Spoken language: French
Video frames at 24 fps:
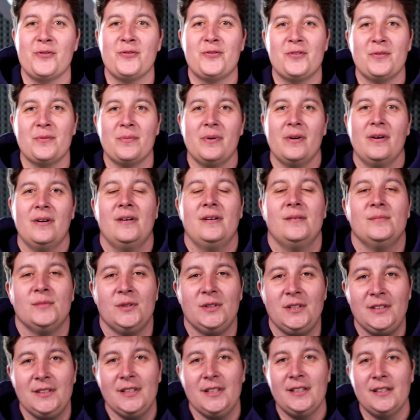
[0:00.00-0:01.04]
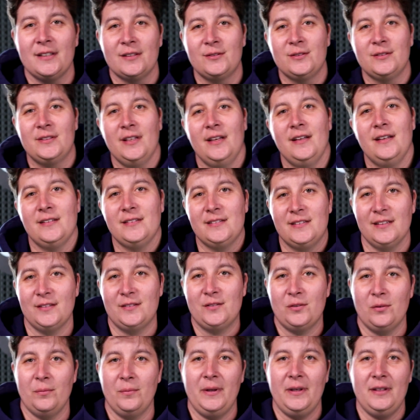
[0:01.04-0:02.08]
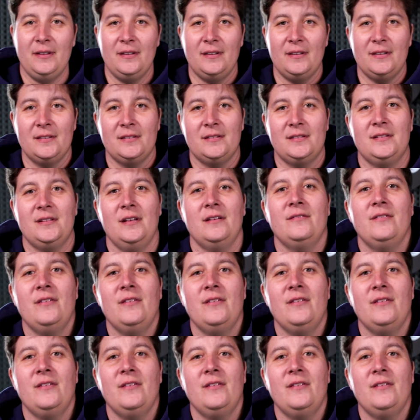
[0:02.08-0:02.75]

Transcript: YouTube Bon, écoutez, cette semaine, ça